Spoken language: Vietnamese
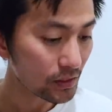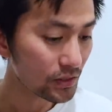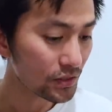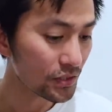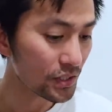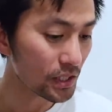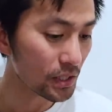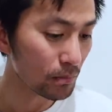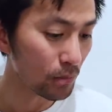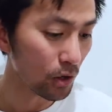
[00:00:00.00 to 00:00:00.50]

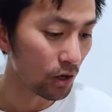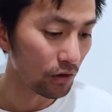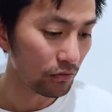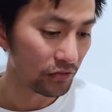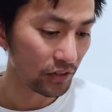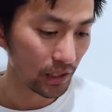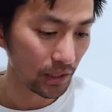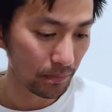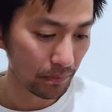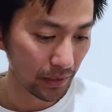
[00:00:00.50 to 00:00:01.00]
Singapore,
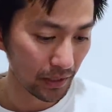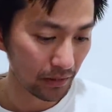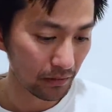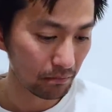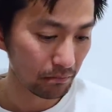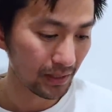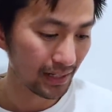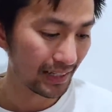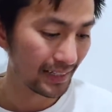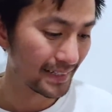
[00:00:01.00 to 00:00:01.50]
Philippines,
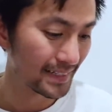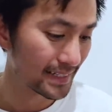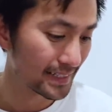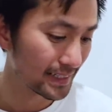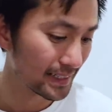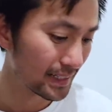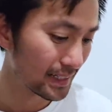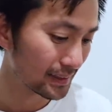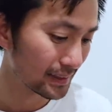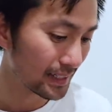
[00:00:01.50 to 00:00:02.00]

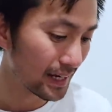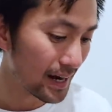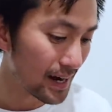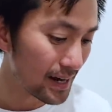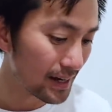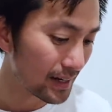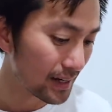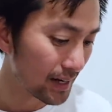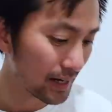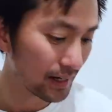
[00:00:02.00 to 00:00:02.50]
Malaysia,
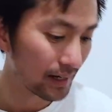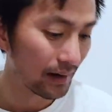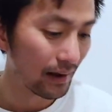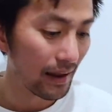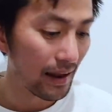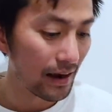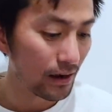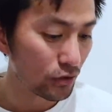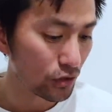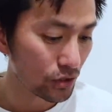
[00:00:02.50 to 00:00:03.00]
Thailand,
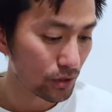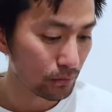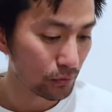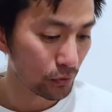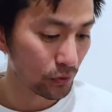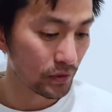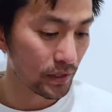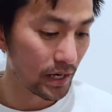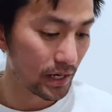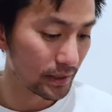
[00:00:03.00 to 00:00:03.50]
Laos,
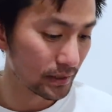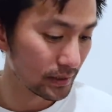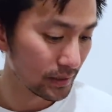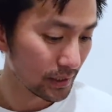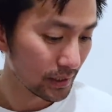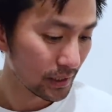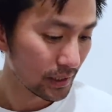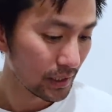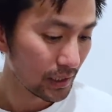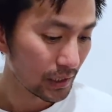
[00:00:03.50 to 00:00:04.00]
Brunei,
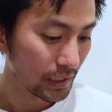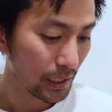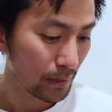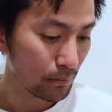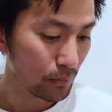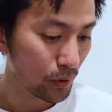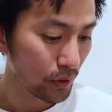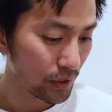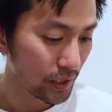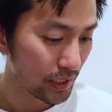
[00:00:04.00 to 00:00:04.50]

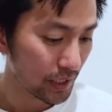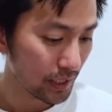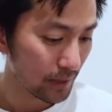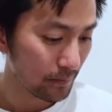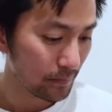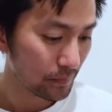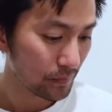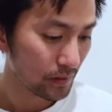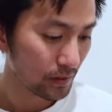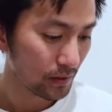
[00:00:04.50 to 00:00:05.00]
Cambodia,
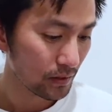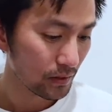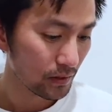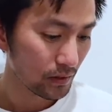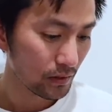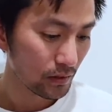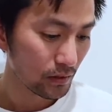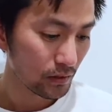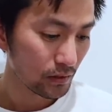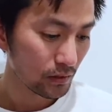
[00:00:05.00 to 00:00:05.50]

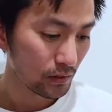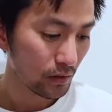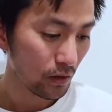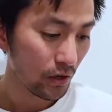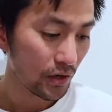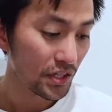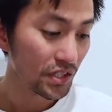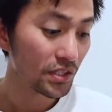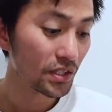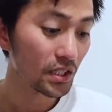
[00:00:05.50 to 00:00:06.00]

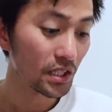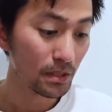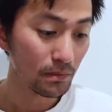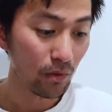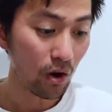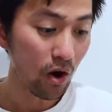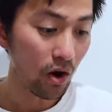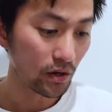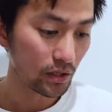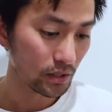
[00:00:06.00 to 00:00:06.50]
có East
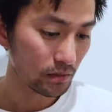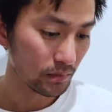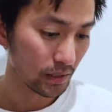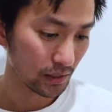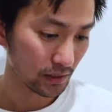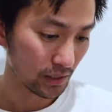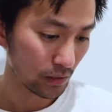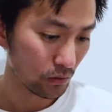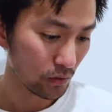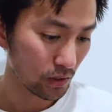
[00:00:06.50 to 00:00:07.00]
Timor nữa mà
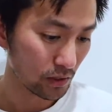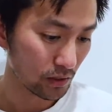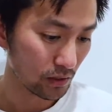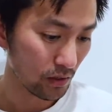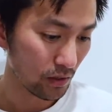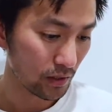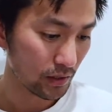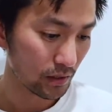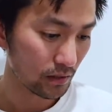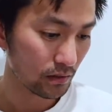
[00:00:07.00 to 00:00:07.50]
người ta quên nói.